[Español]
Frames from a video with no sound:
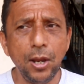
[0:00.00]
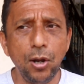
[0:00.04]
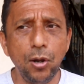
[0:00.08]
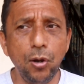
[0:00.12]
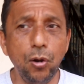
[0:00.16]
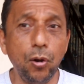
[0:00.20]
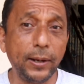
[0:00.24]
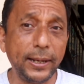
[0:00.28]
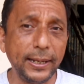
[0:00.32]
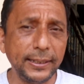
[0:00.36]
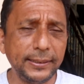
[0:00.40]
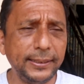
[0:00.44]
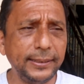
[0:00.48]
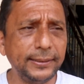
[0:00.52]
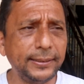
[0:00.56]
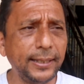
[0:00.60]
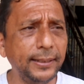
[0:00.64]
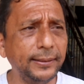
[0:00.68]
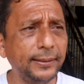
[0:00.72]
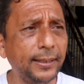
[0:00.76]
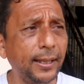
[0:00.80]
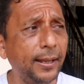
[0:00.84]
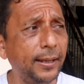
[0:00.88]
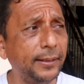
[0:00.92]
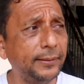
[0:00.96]
Lo que sí se
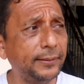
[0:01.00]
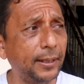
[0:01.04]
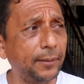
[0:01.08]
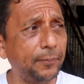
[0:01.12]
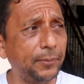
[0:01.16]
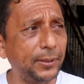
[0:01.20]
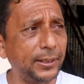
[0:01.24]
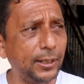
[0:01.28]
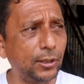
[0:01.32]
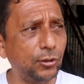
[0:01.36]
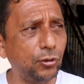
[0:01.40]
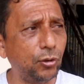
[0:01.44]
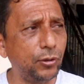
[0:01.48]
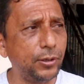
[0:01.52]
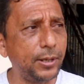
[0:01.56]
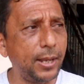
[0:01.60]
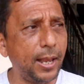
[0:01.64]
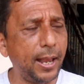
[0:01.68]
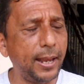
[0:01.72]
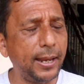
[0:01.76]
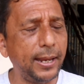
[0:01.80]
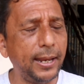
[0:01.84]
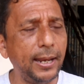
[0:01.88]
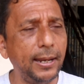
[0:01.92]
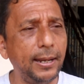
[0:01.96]
está interviniendo
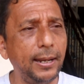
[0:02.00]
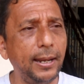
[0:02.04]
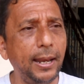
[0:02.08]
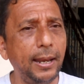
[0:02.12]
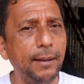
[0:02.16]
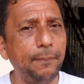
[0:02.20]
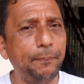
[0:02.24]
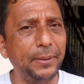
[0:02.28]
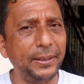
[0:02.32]
ya es el,